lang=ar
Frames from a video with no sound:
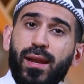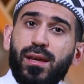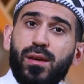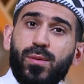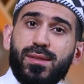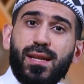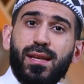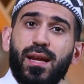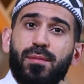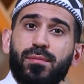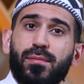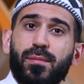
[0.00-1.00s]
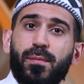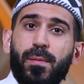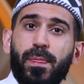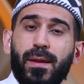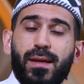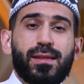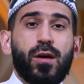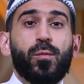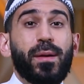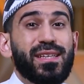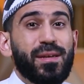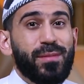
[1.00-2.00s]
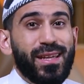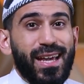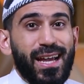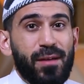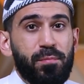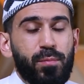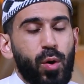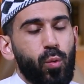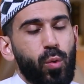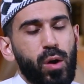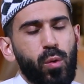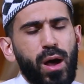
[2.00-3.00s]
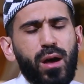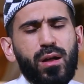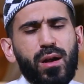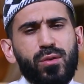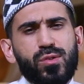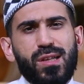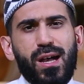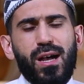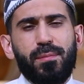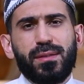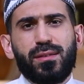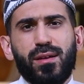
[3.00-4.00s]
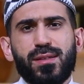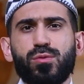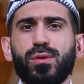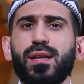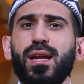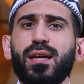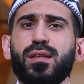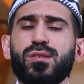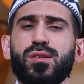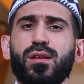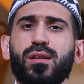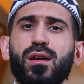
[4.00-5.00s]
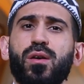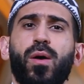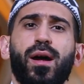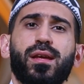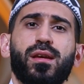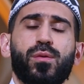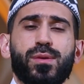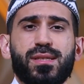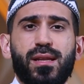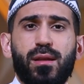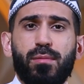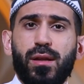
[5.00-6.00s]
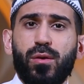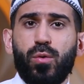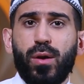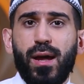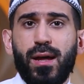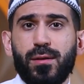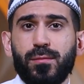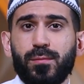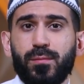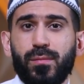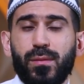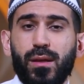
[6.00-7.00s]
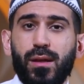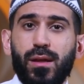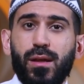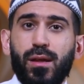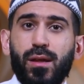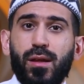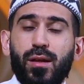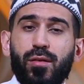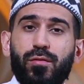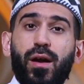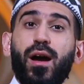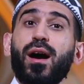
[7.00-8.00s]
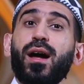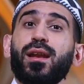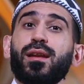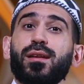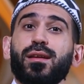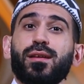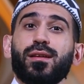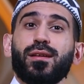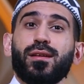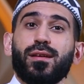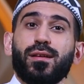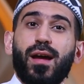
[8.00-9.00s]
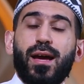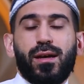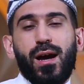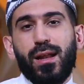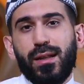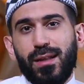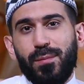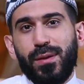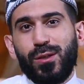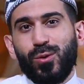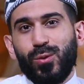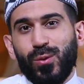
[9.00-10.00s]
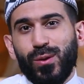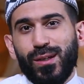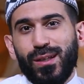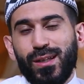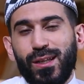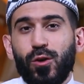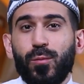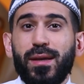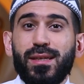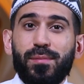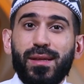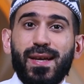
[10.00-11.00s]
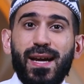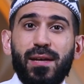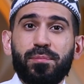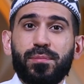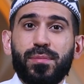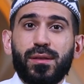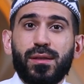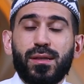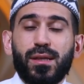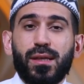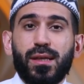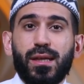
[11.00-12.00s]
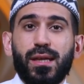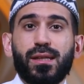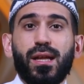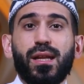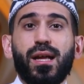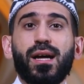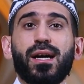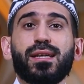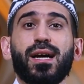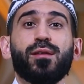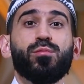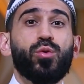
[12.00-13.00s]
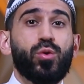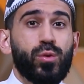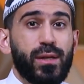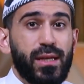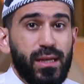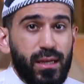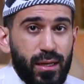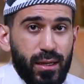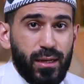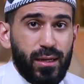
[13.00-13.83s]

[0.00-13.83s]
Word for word: عليه وسلم عند ابي بن كعب وهو اقرا صحابه رسول الله صلى الله عليه وسلم للقران فقال اي قال النبي لابي بن كعب ان الله يامرني